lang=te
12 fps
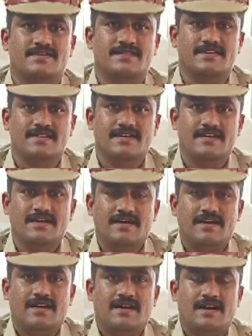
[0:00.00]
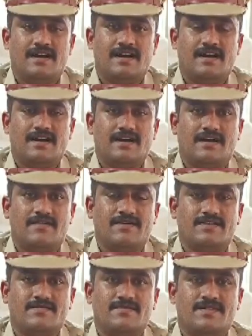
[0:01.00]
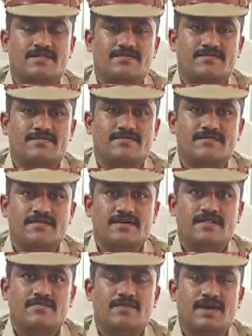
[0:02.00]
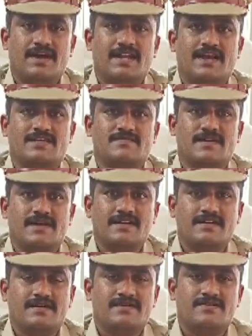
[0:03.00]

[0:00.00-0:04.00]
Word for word: జరిగింది ఆ వ్యక్తి పేరు బేగర్ లక్ష్మయ్య